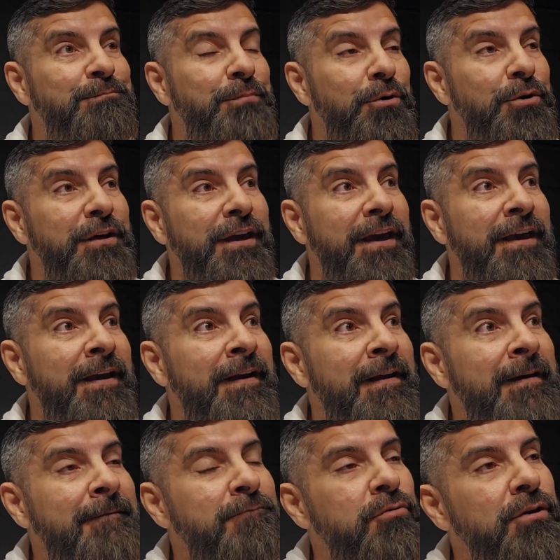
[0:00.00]
Por quê?
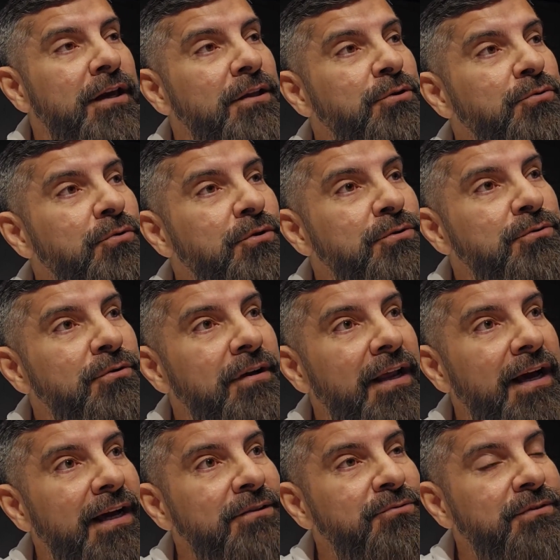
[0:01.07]
Porque do outro
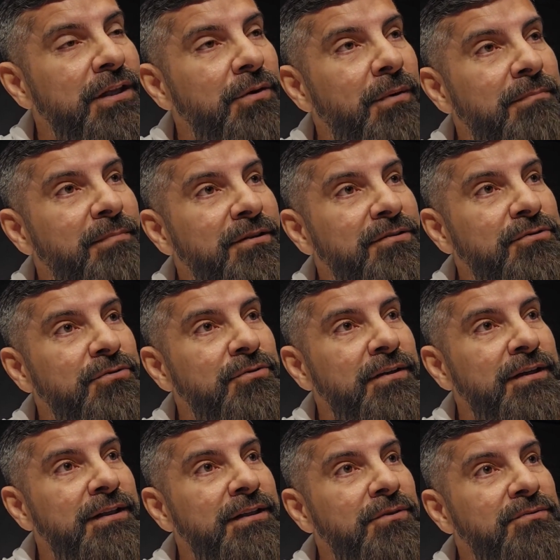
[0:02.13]
lado tem uma
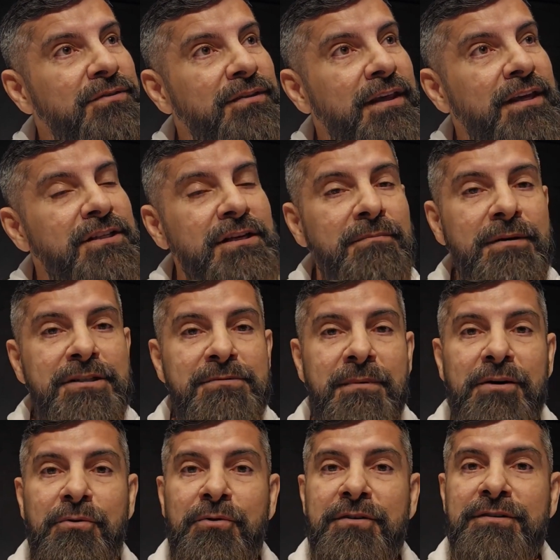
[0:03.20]
pessoa que não sente a
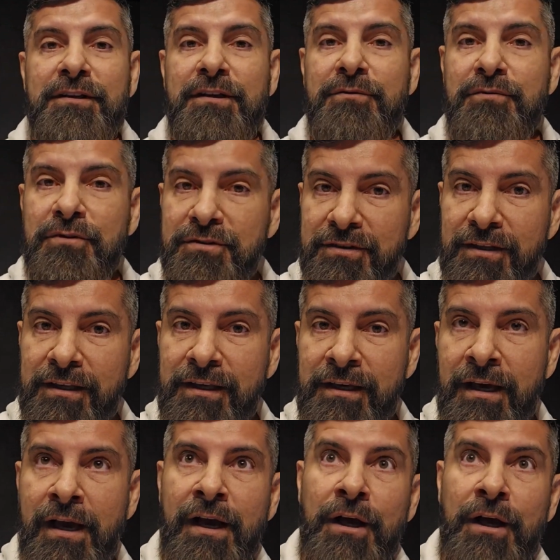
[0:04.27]
mesma coisa que você.